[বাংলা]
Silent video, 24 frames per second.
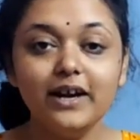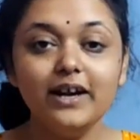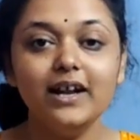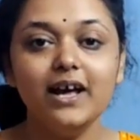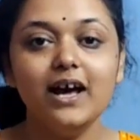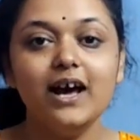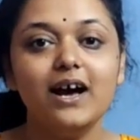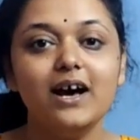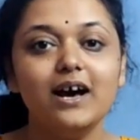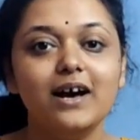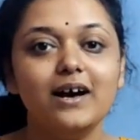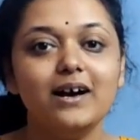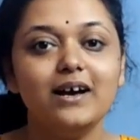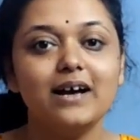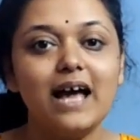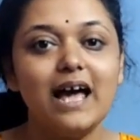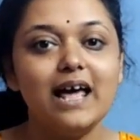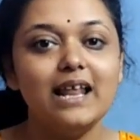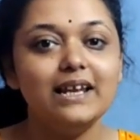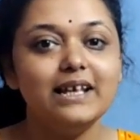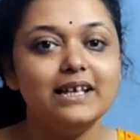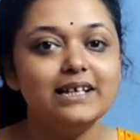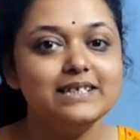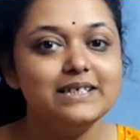ফ্রেন্ড
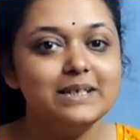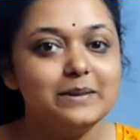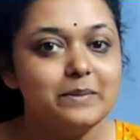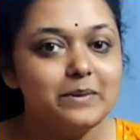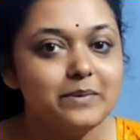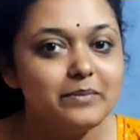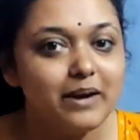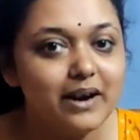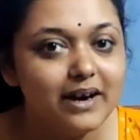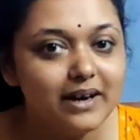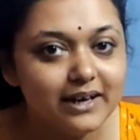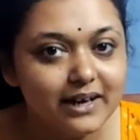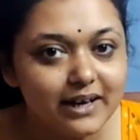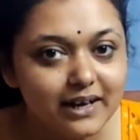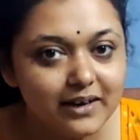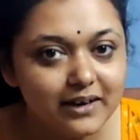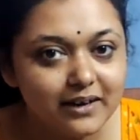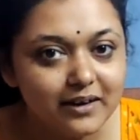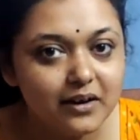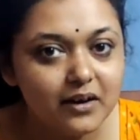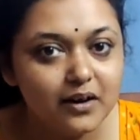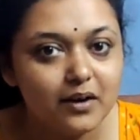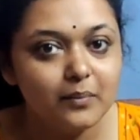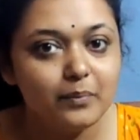কালকে যে আমার বার্থডে
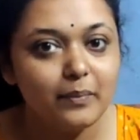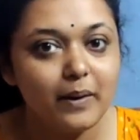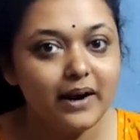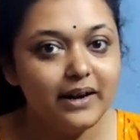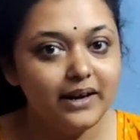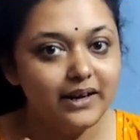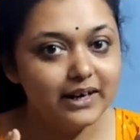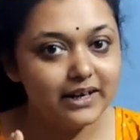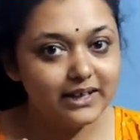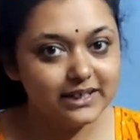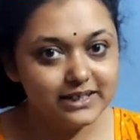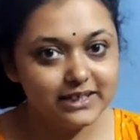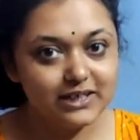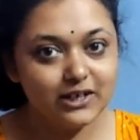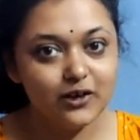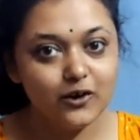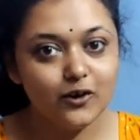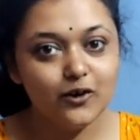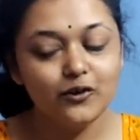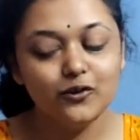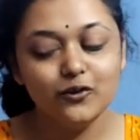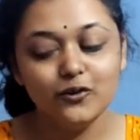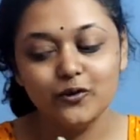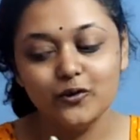পার্টিটা ছিল
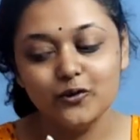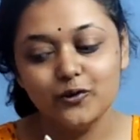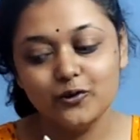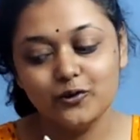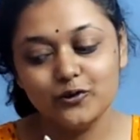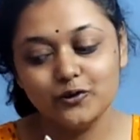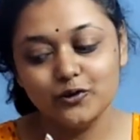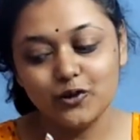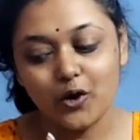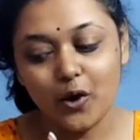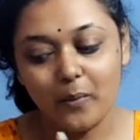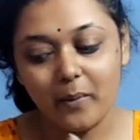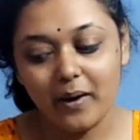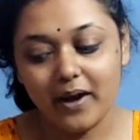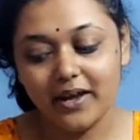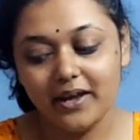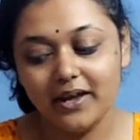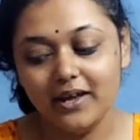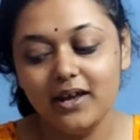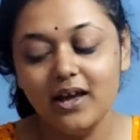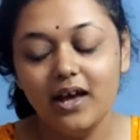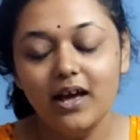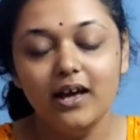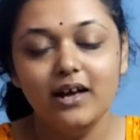তো সবাই
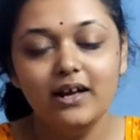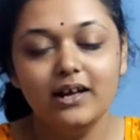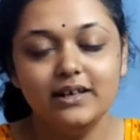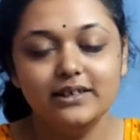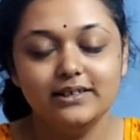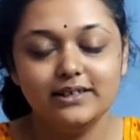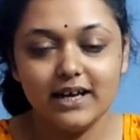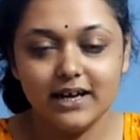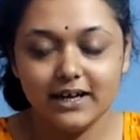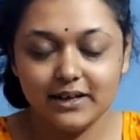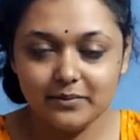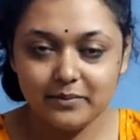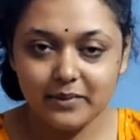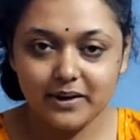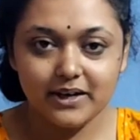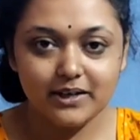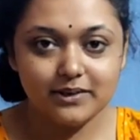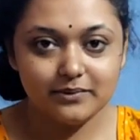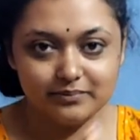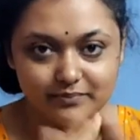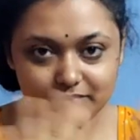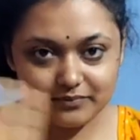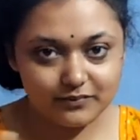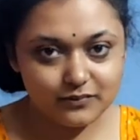যারা মানে
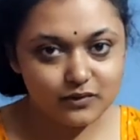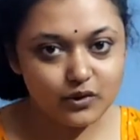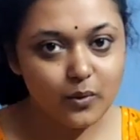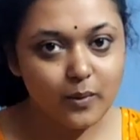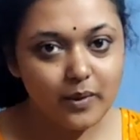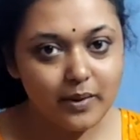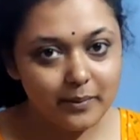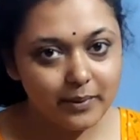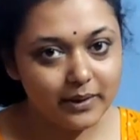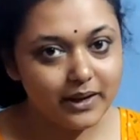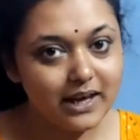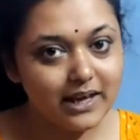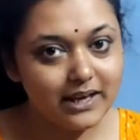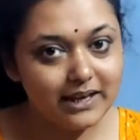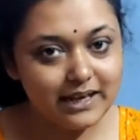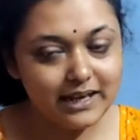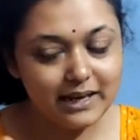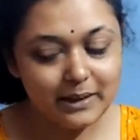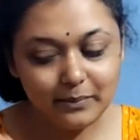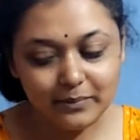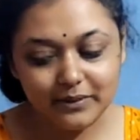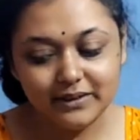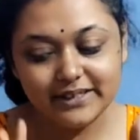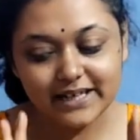সবাই আমাকে
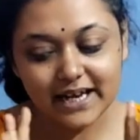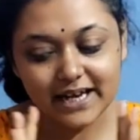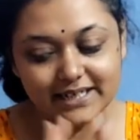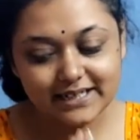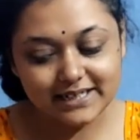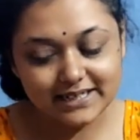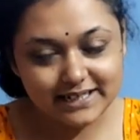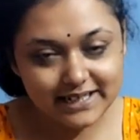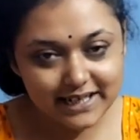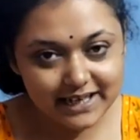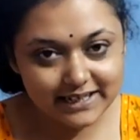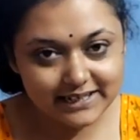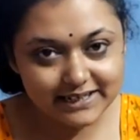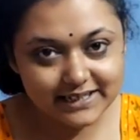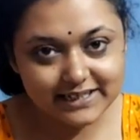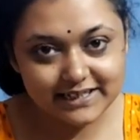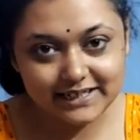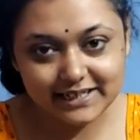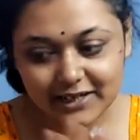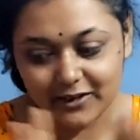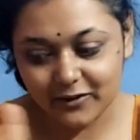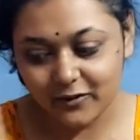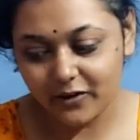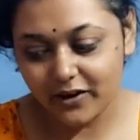গিফট যা যা দিয়েছে
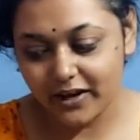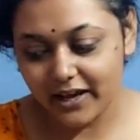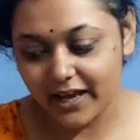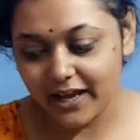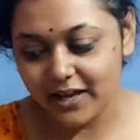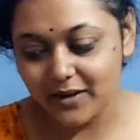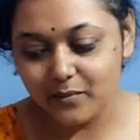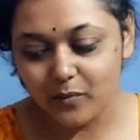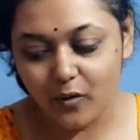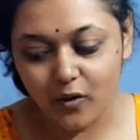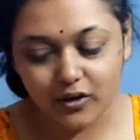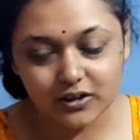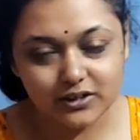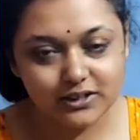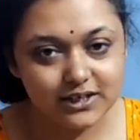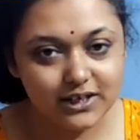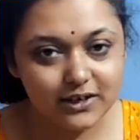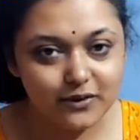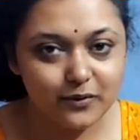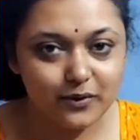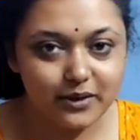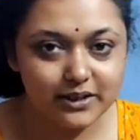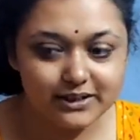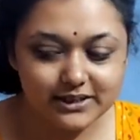সেগুলো এই বক্সে
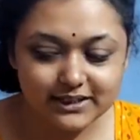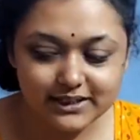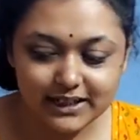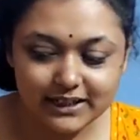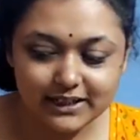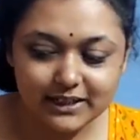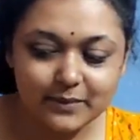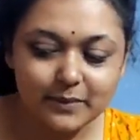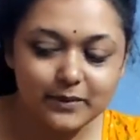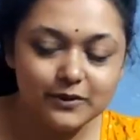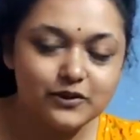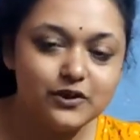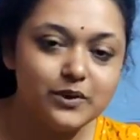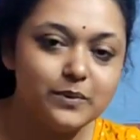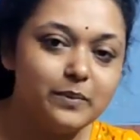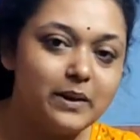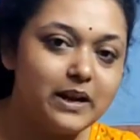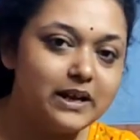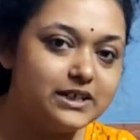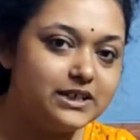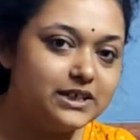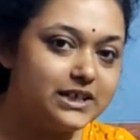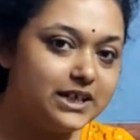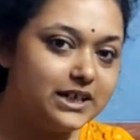রয়েছে দেখতে পাচ্ছি
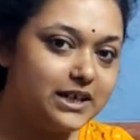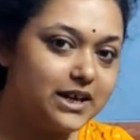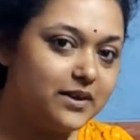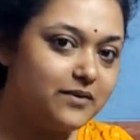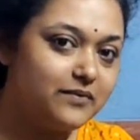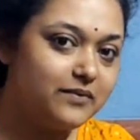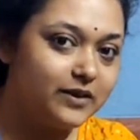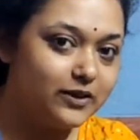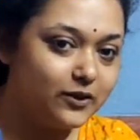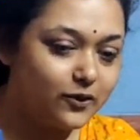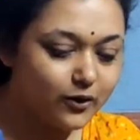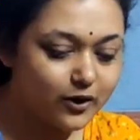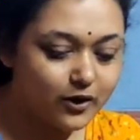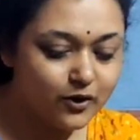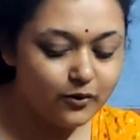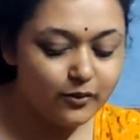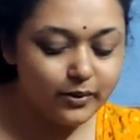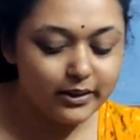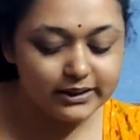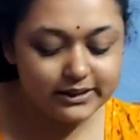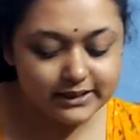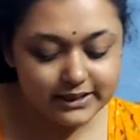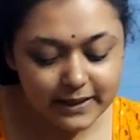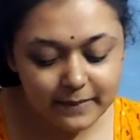প্লাস্টিকের ভিতরে
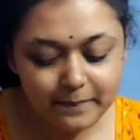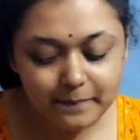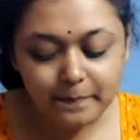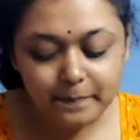রয়েছে